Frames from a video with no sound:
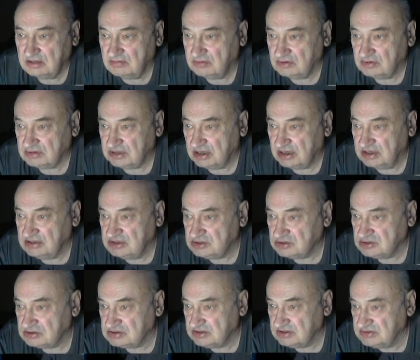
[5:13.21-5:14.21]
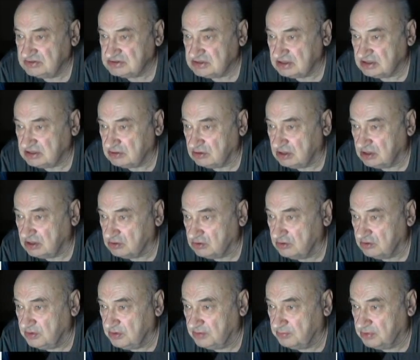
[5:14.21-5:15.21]
Вот. Они еще зависят от того,
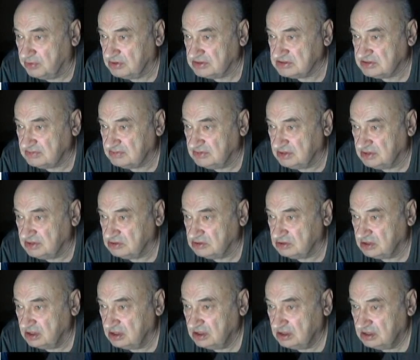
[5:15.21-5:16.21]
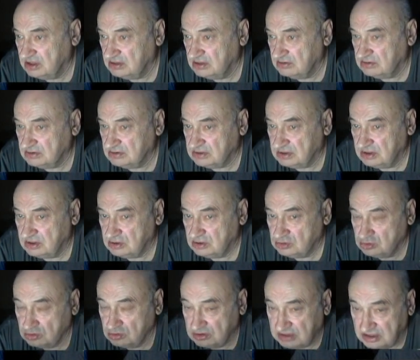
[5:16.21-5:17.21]
какое биополе земли. Вот.
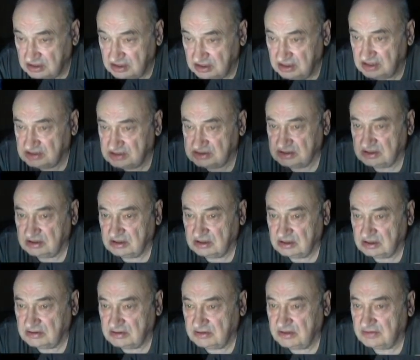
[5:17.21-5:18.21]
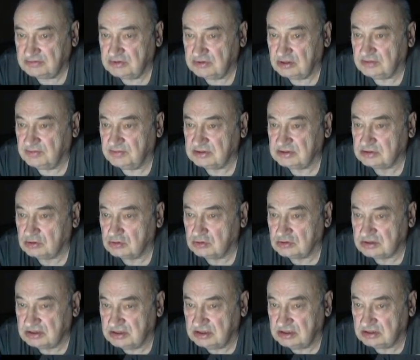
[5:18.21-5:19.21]
Тут они есть, а в трех метрах
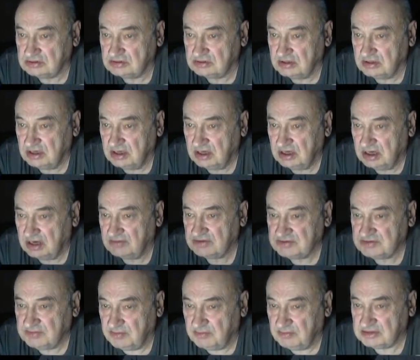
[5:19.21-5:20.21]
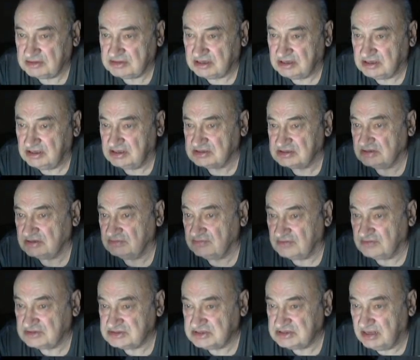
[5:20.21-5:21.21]
уже нет. А в 8 метрах есть, а в
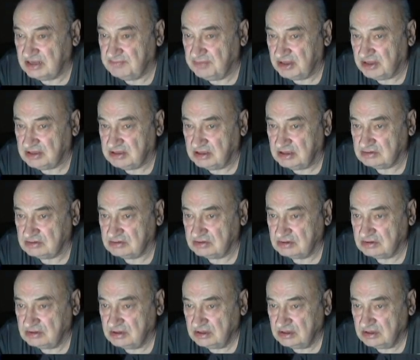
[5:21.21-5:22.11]
20 опять нет.